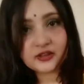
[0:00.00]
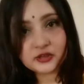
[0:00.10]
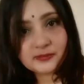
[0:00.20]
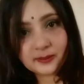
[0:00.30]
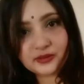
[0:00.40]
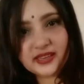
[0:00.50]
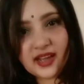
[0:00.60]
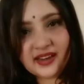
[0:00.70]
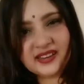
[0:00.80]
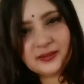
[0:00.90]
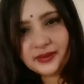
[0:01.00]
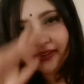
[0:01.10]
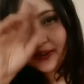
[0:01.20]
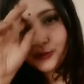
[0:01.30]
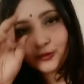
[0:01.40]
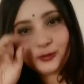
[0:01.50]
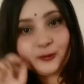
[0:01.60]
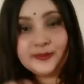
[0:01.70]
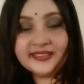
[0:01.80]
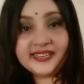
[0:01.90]
किया था उसमें आपको दिखाने का बट यार दोस्तों
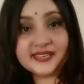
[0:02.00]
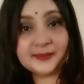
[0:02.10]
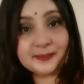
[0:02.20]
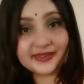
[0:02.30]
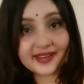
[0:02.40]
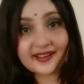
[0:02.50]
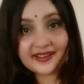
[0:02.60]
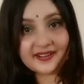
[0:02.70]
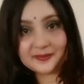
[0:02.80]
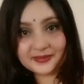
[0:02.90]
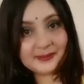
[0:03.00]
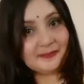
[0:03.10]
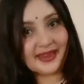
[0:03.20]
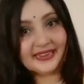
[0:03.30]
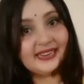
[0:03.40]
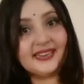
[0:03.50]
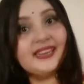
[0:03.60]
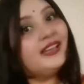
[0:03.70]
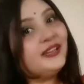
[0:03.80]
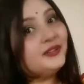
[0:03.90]
आपको पता ही है कि बिना मतलब पहने
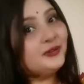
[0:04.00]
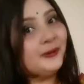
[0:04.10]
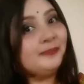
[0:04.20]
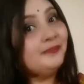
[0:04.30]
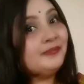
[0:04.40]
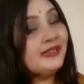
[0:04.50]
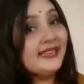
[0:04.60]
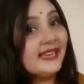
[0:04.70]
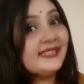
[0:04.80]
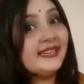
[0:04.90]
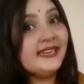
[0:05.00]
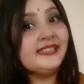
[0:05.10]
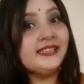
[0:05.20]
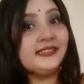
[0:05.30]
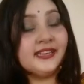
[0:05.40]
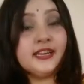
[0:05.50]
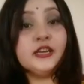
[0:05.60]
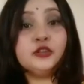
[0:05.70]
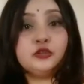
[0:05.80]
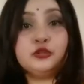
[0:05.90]
तो आप गैस कर नहीं सकते
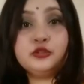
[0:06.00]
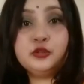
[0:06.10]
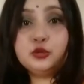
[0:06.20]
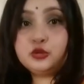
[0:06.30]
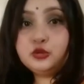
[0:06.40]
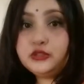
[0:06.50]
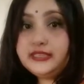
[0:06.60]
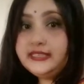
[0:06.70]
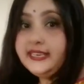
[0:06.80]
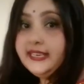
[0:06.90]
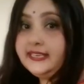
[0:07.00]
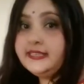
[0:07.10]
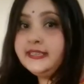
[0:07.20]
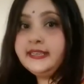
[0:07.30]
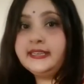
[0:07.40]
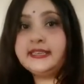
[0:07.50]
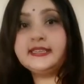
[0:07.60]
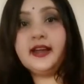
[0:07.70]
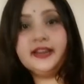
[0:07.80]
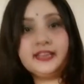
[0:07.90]
तो दोस्तों ये इस तरीके
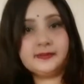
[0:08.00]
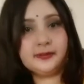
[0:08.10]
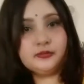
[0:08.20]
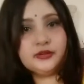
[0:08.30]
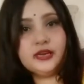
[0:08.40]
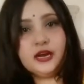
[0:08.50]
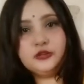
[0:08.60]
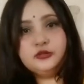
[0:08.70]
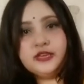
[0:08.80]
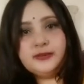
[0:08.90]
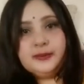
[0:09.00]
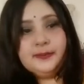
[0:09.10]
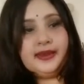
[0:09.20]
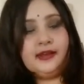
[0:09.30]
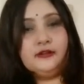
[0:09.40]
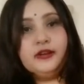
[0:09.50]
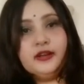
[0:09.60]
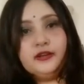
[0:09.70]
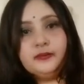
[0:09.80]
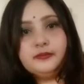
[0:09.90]
की साड़ी है मैं आपको दिखा दूँ ये मैंने पहना
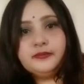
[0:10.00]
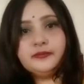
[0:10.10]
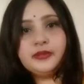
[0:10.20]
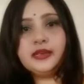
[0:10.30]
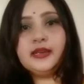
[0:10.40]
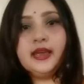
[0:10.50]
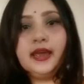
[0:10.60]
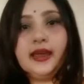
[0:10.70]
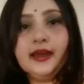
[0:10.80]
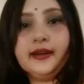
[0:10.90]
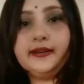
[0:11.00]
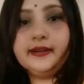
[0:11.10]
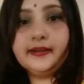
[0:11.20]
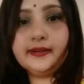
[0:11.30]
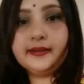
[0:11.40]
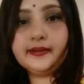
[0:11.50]
हुआ है एंड